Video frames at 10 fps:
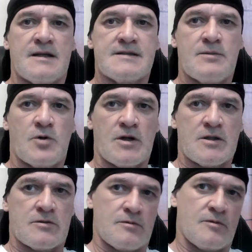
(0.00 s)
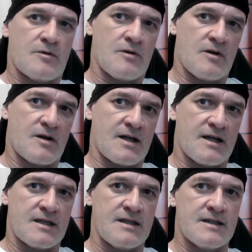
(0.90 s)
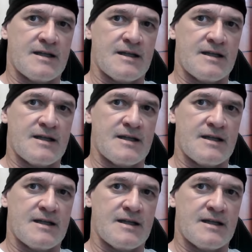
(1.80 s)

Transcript: Essa moto, vou colocar aqui